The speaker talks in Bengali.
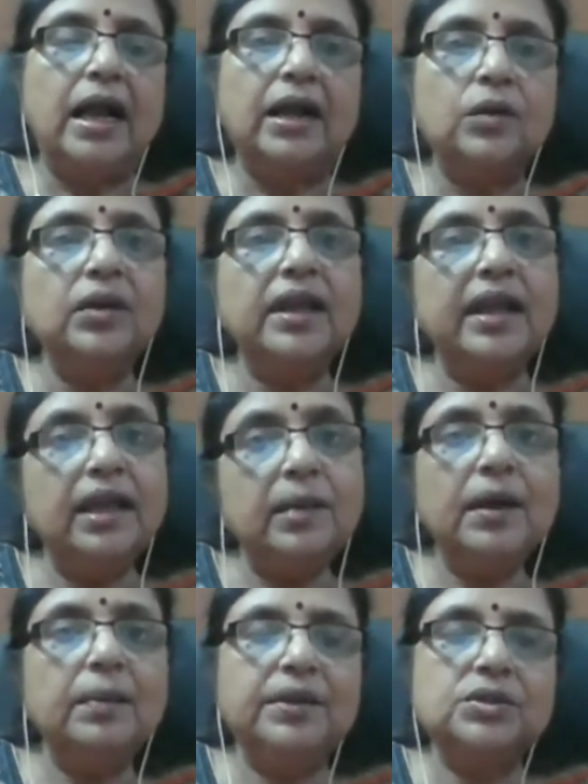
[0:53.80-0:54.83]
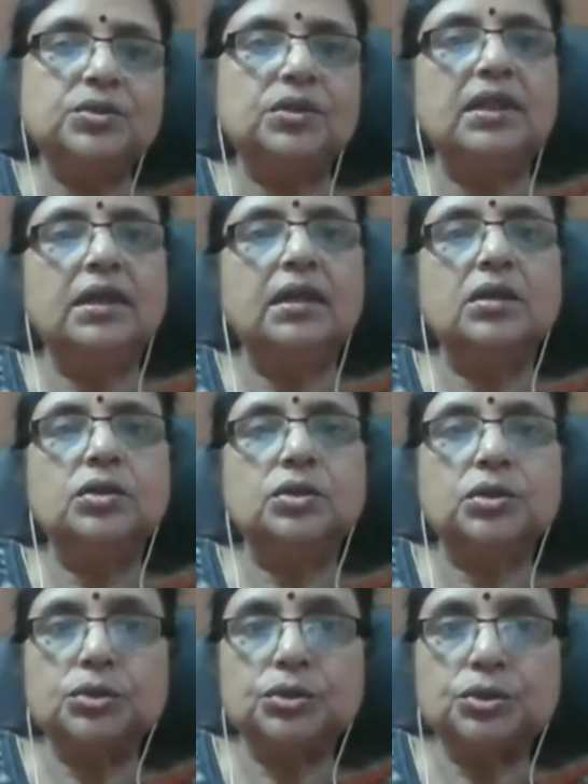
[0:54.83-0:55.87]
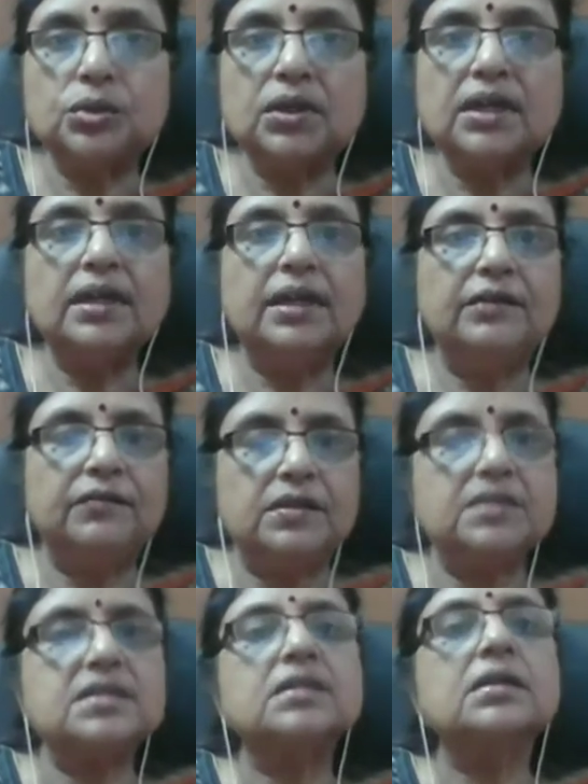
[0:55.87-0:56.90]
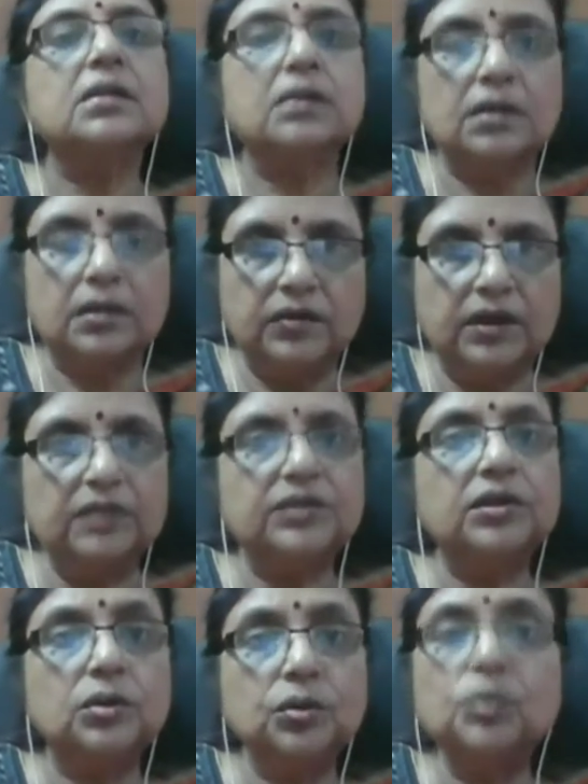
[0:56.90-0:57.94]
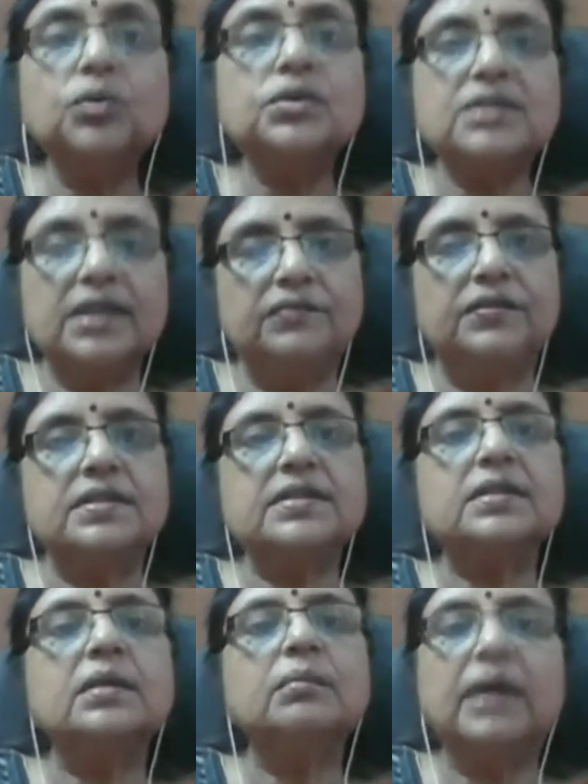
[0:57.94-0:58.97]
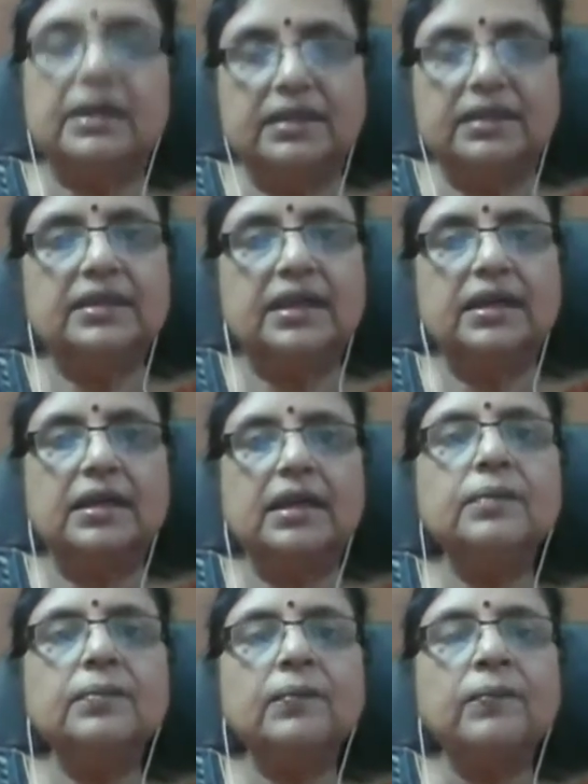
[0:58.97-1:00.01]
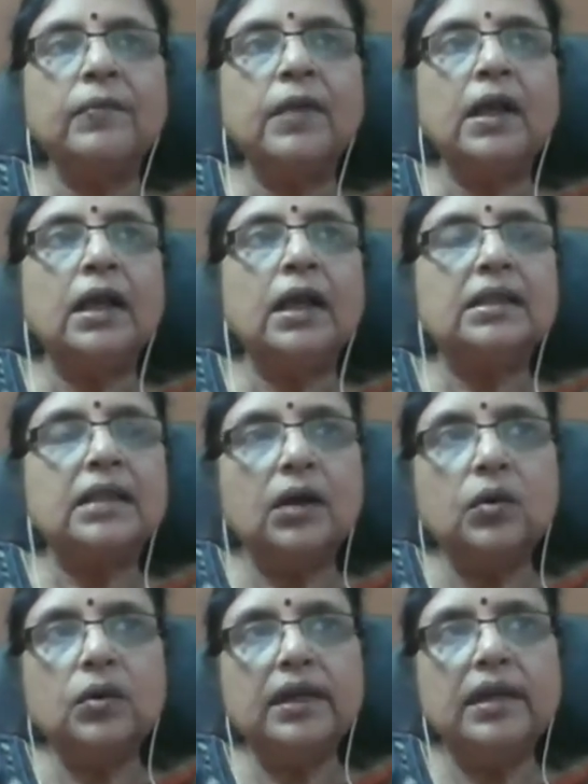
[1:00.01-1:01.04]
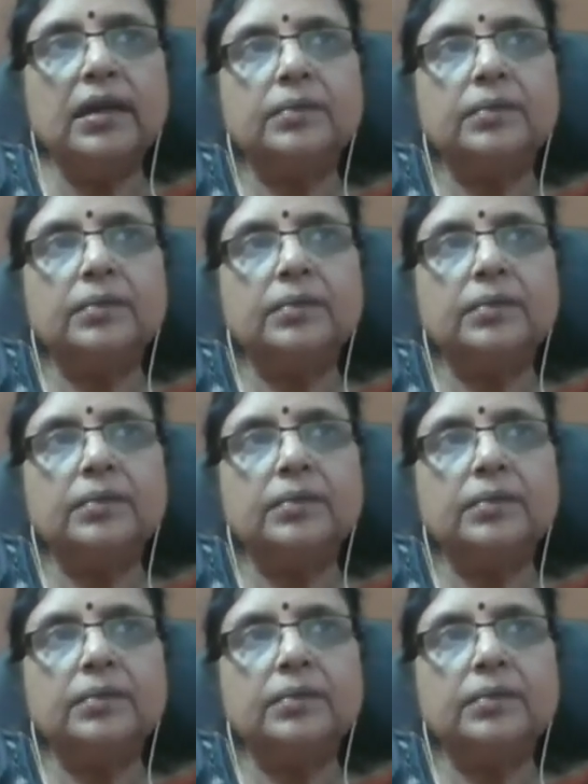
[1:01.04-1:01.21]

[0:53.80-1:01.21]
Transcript: এখন এইভাবে যদি সুগার লেভেলস রাদার গ্লুকোজ লেভেলস বাড়তে থাকে তাহলে